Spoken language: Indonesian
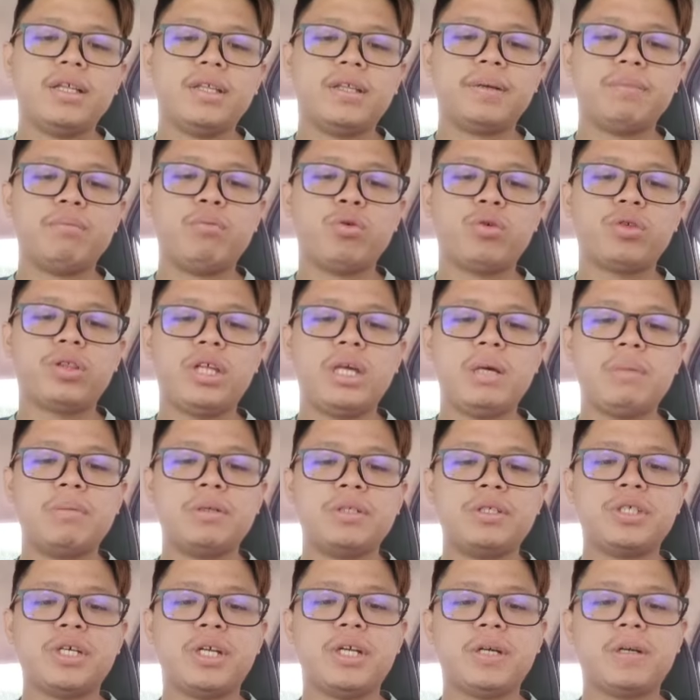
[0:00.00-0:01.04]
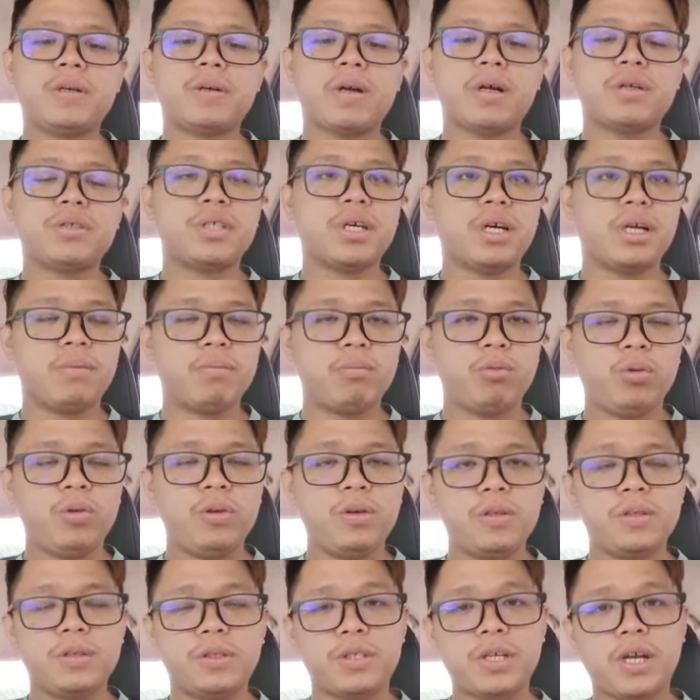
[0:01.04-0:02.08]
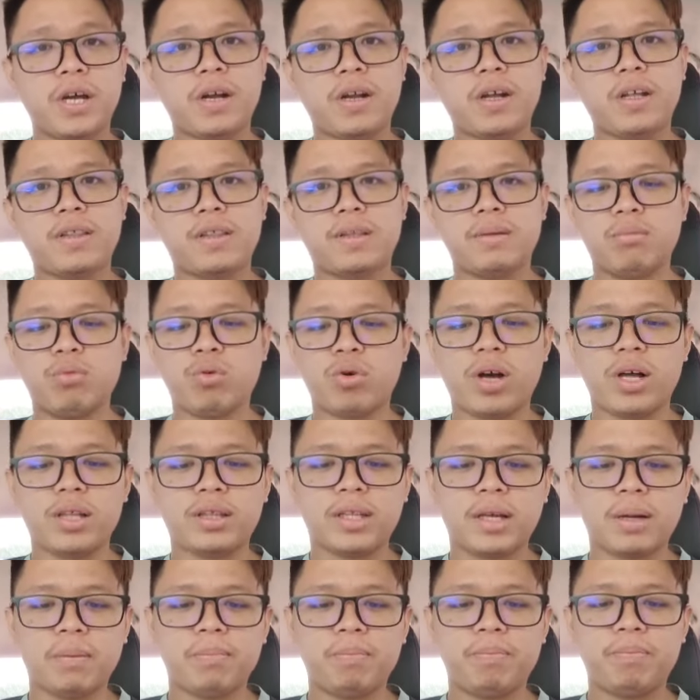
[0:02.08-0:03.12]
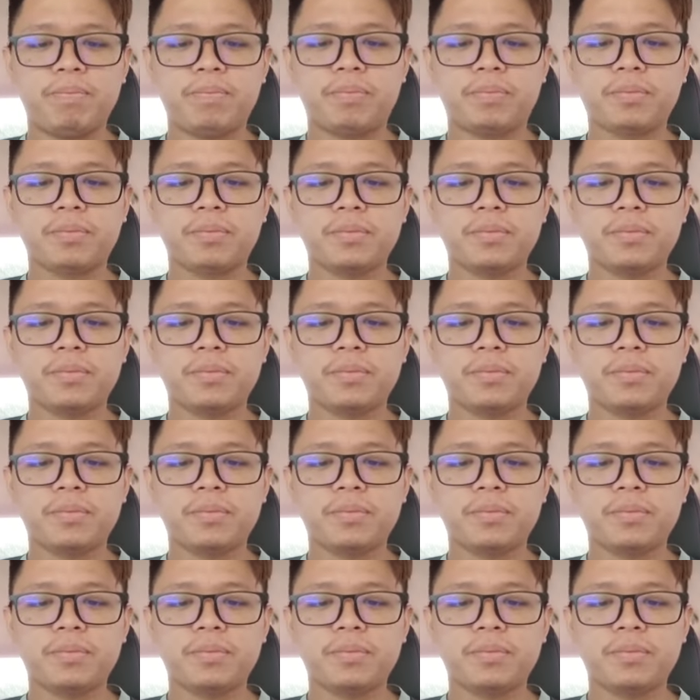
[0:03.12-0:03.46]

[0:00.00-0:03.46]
Terbukti menjadi kerajaan pun cara tebuk atap.